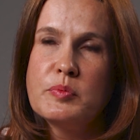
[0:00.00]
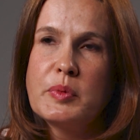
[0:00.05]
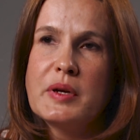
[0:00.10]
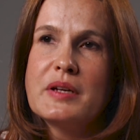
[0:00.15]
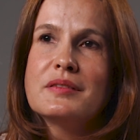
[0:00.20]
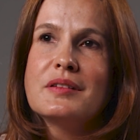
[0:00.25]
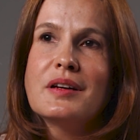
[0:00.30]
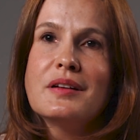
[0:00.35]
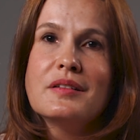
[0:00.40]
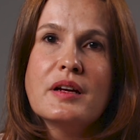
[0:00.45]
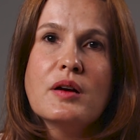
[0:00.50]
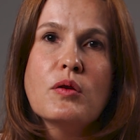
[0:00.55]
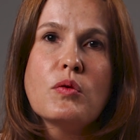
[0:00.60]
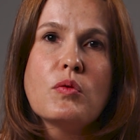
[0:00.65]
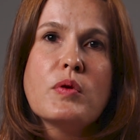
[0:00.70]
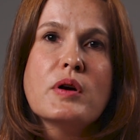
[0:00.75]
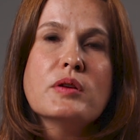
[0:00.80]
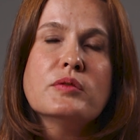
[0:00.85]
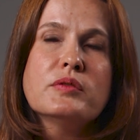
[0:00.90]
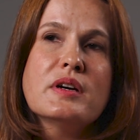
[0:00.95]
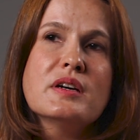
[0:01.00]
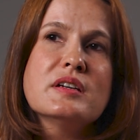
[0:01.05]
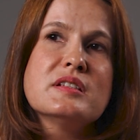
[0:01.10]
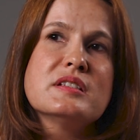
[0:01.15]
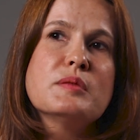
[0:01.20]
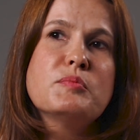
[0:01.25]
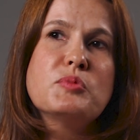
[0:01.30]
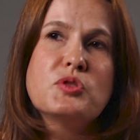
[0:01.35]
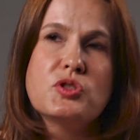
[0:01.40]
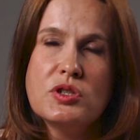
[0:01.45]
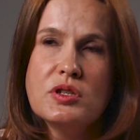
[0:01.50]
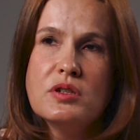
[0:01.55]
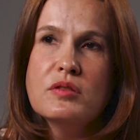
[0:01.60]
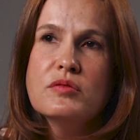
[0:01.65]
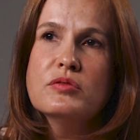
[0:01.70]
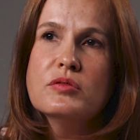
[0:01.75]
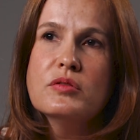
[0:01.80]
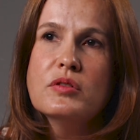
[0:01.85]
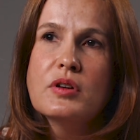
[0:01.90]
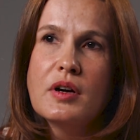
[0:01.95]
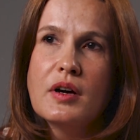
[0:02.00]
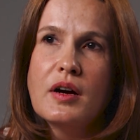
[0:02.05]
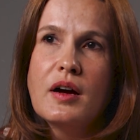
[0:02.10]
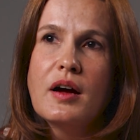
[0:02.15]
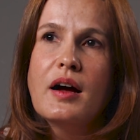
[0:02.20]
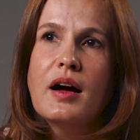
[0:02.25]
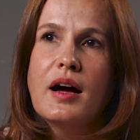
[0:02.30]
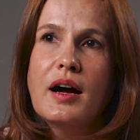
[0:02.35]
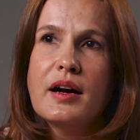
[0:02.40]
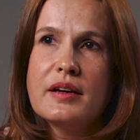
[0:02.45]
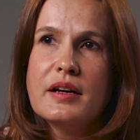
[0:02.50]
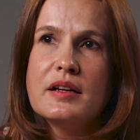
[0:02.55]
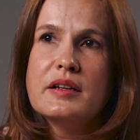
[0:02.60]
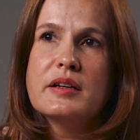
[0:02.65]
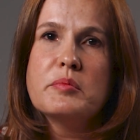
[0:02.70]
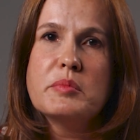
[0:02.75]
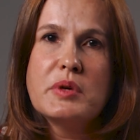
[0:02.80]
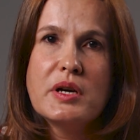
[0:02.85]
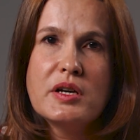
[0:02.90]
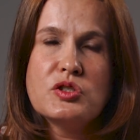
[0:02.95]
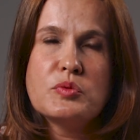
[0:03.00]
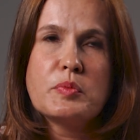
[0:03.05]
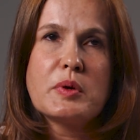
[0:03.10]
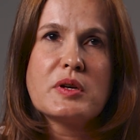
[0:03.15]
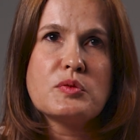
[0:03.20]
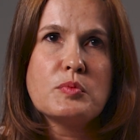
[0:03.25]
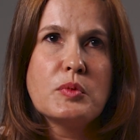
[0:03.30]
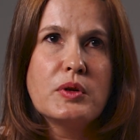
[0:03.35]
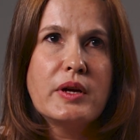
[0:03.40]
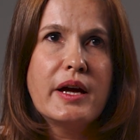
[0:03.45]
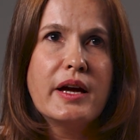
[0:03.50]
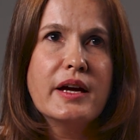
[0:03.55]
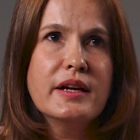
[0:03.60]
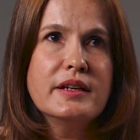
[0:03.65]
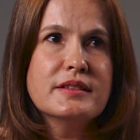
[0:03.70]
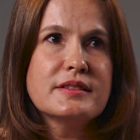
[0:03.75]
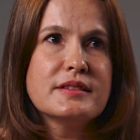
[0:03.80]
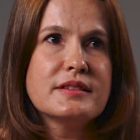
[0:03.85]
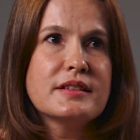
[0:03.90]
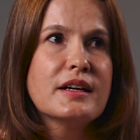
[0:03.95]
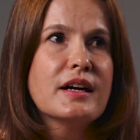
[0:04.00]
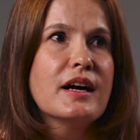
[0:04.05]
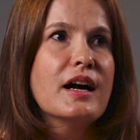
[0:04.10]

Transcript: para entender o quanto é receptivo aquele ambiente para as mulheres.